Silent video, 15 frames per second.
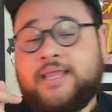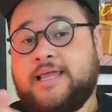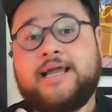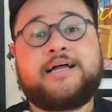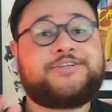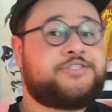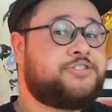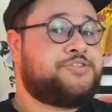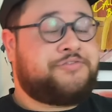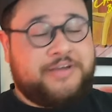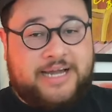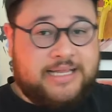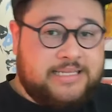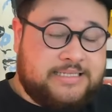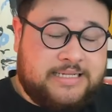e a gente
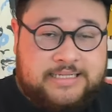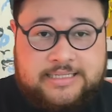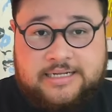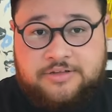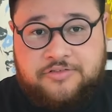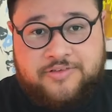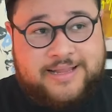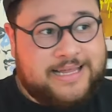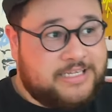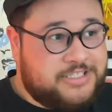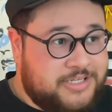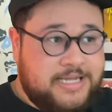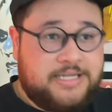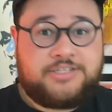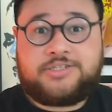fica ali tentando falar,
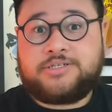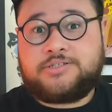gente,